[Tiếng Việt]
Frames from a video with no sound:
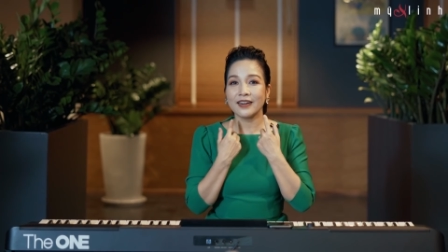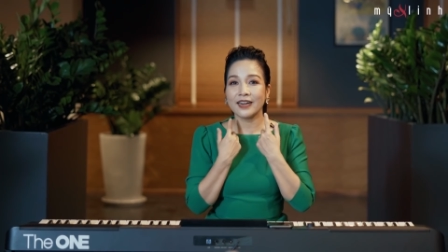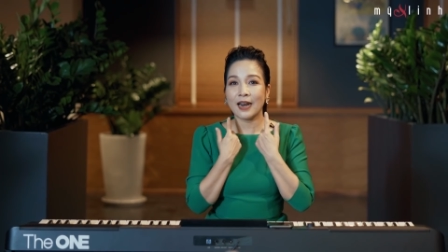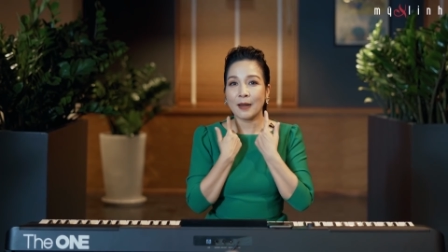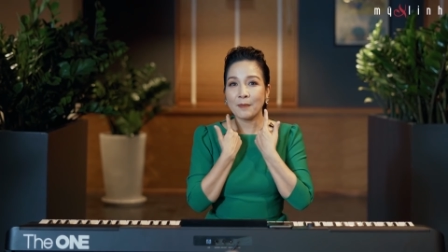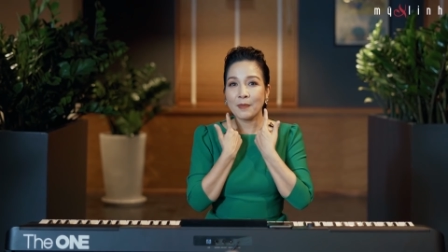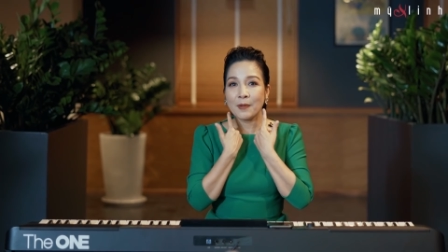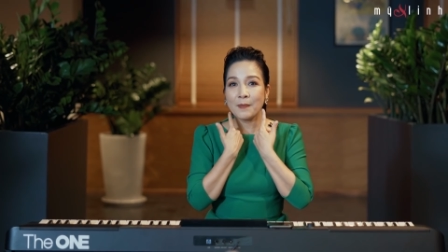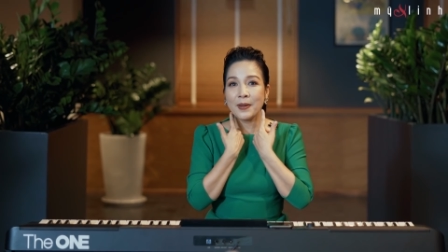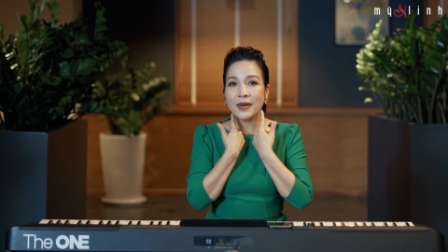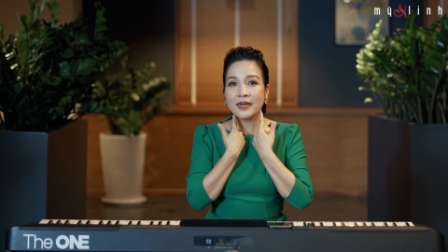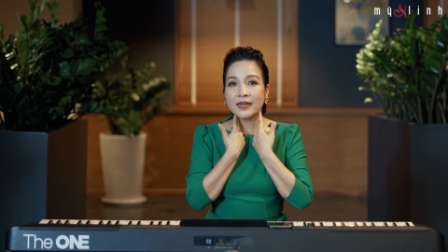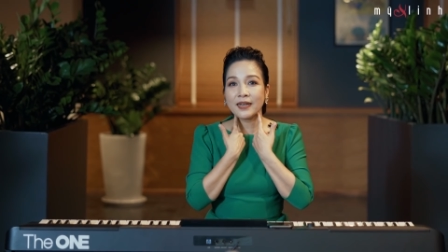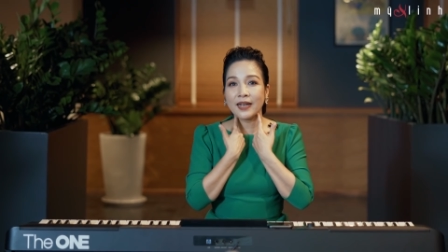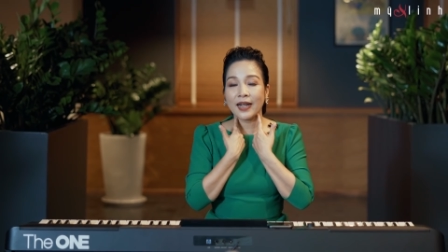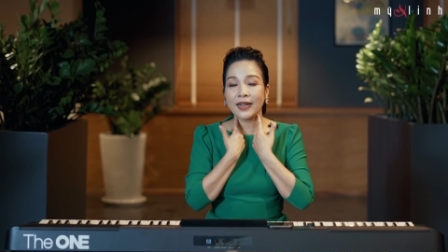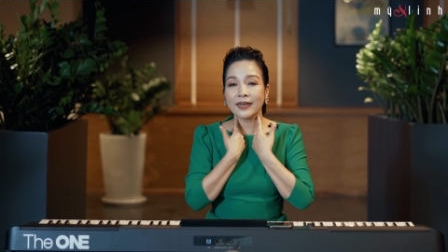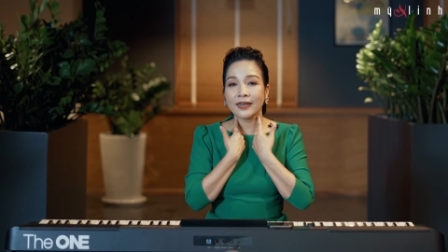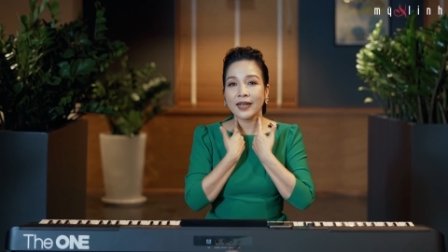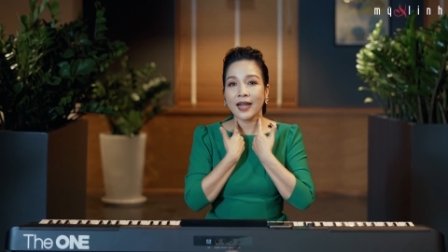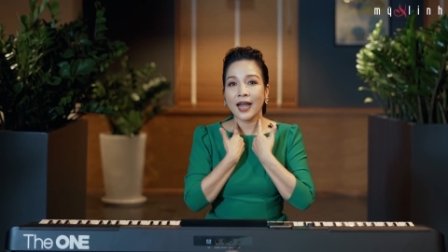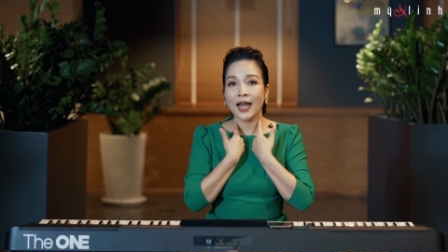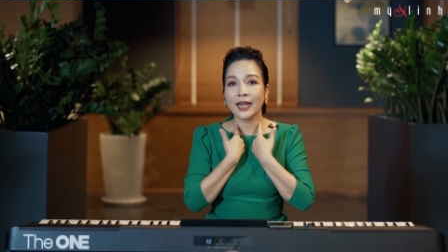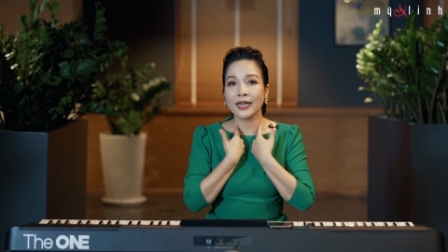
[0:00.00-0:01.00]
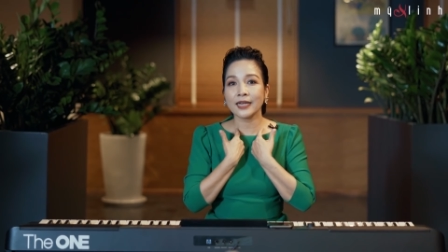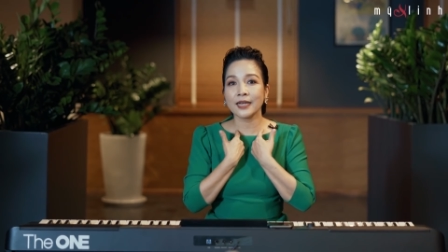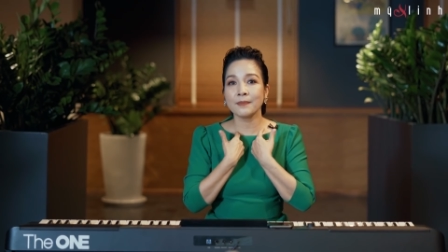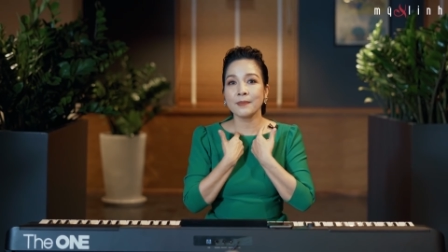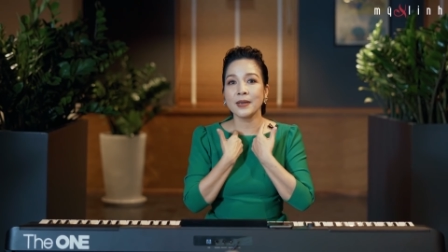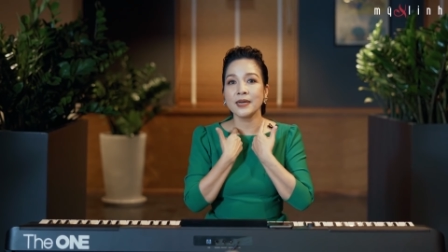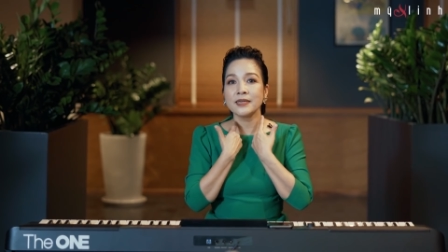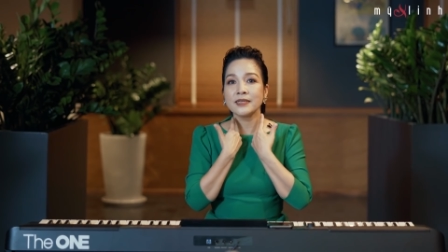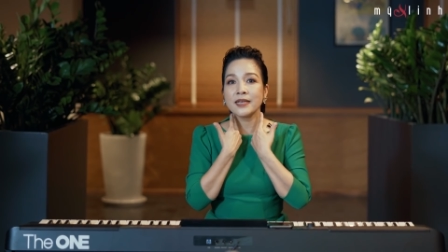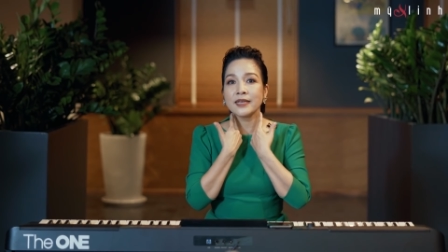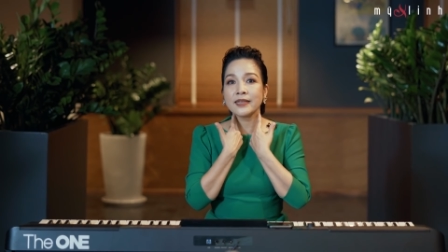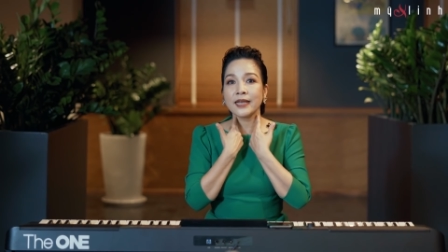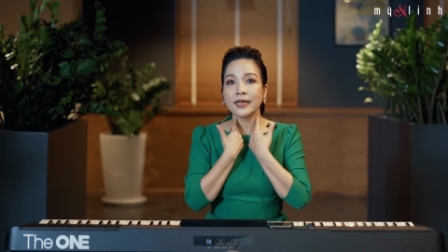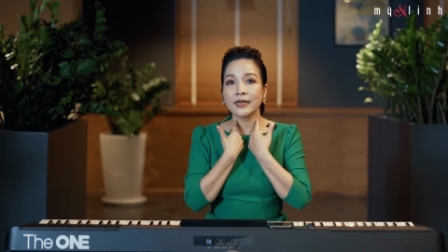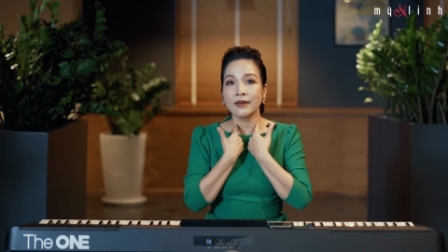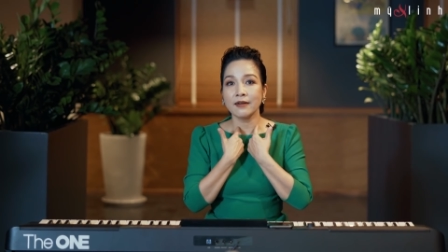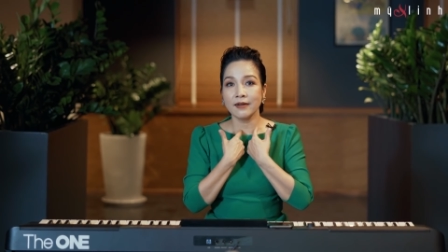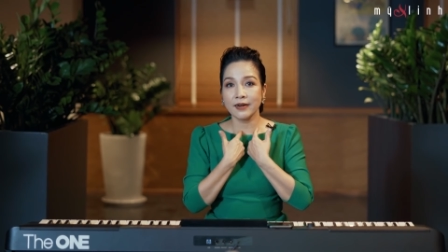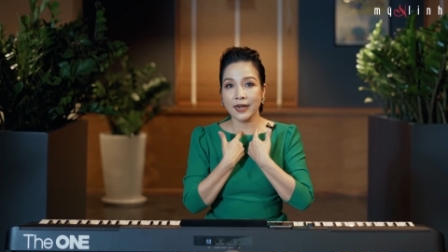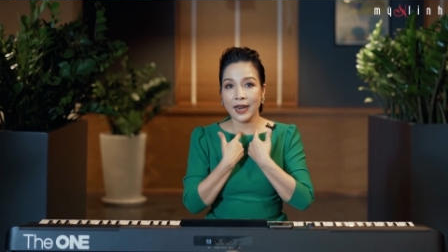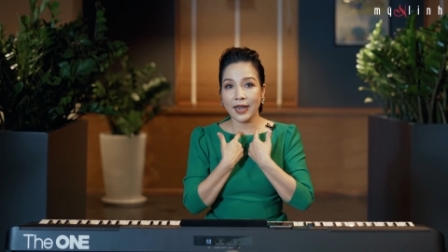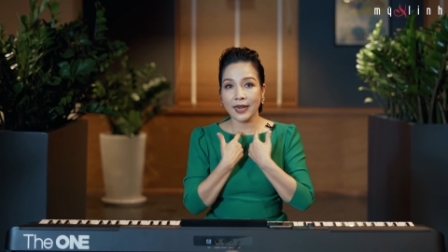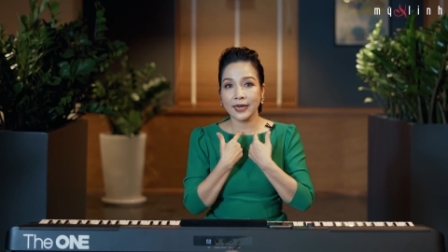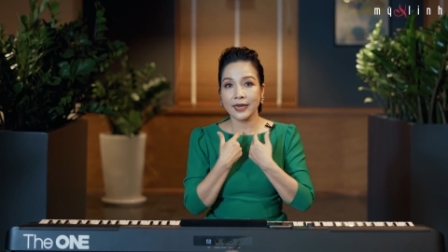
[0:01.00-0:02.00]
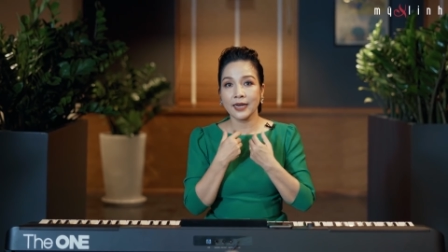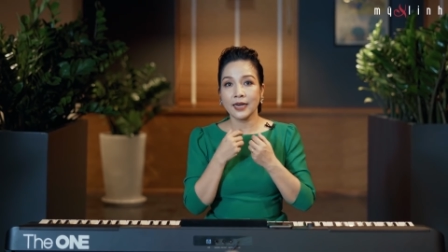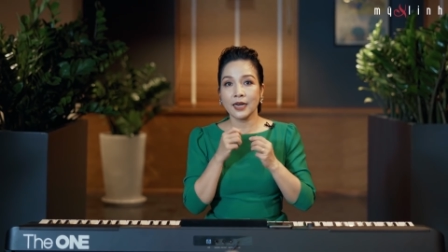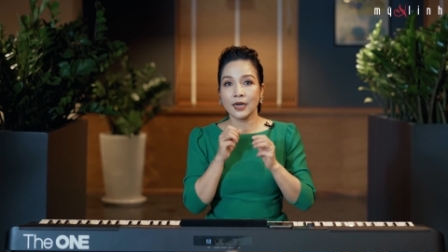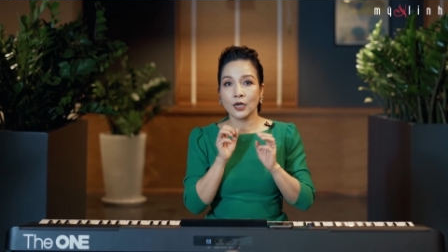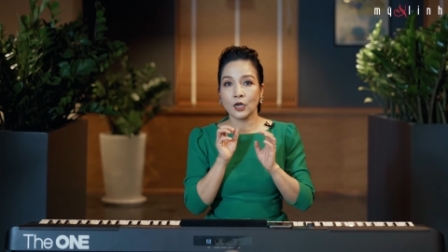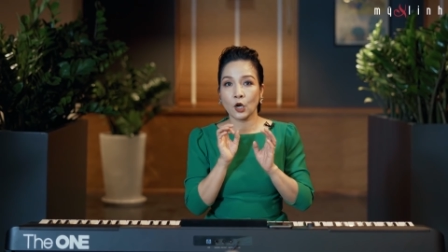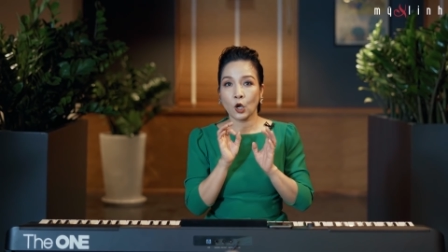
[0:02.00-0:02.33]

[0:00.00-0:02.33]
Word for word: nằm ở bên cạnh hai cái bên dây thanh đới này